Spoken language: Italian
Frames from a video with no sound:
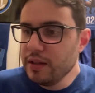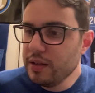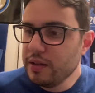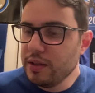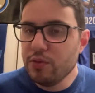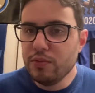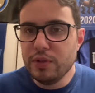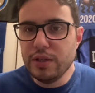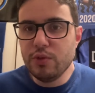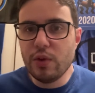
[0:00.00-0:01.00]
di,
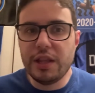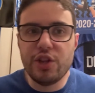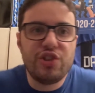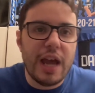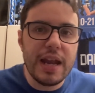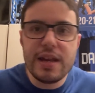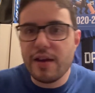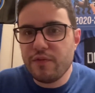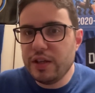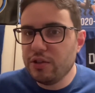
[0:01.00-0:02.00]
di, due decenni
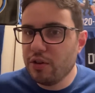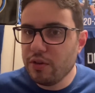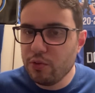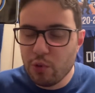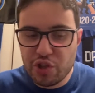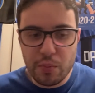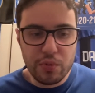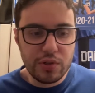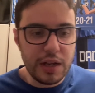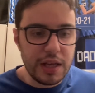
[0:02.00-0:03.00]
ha vinto due
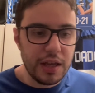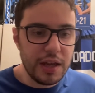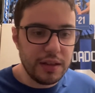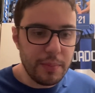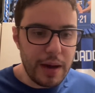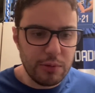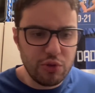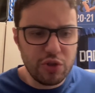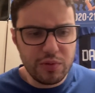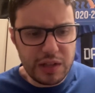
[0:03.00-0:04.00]
Champions League, niente male, due
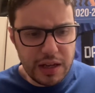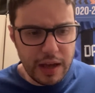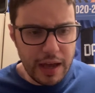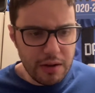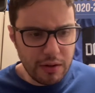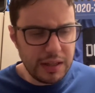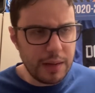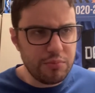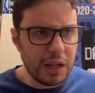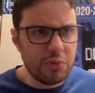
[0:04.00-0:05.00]
Champions League e quanti
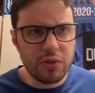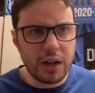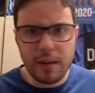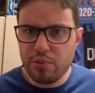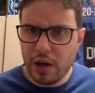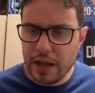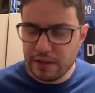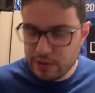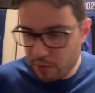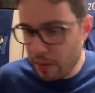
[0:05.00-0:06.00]
campionati? Due o tre campionati,
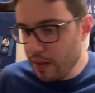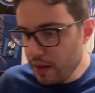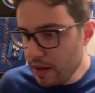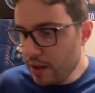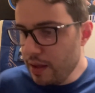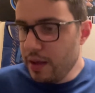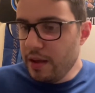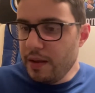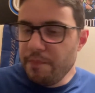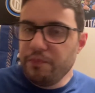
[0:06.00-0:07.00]
insomma.
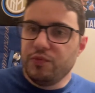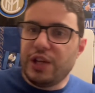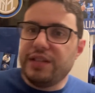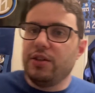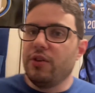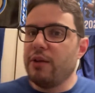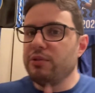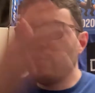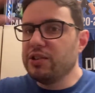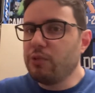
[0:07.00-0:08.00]
Cioè Chelsea non è una
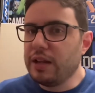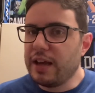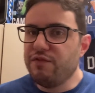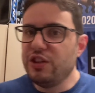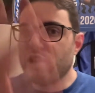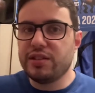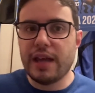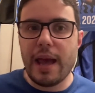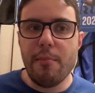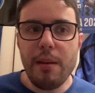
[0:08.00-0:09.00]
di quelle squadre che vince
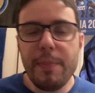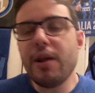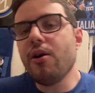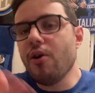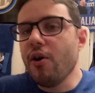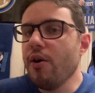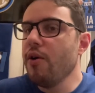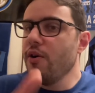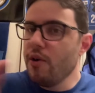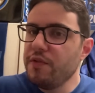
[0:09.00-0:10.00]
sempre,
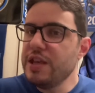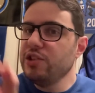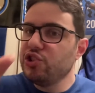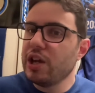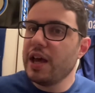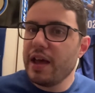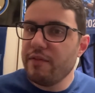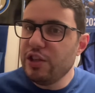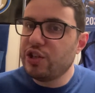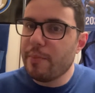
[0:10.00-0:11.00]
però vince,
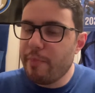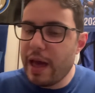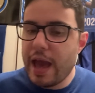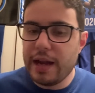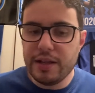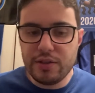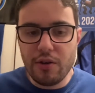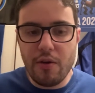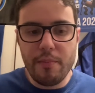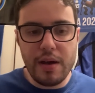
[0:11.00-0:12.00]
vince bene,
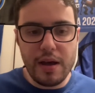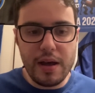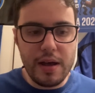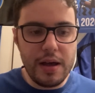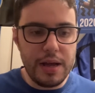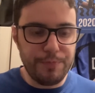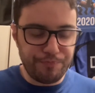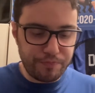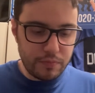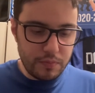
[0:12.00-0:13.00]
insomma.
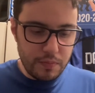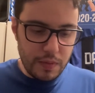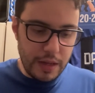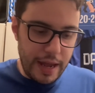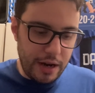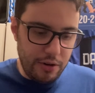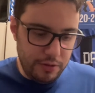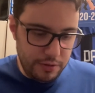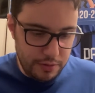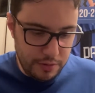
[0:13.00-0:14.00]

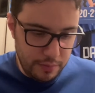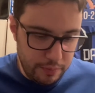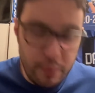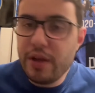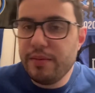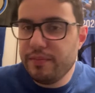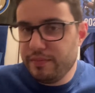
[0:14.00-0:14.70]
Ecco, poi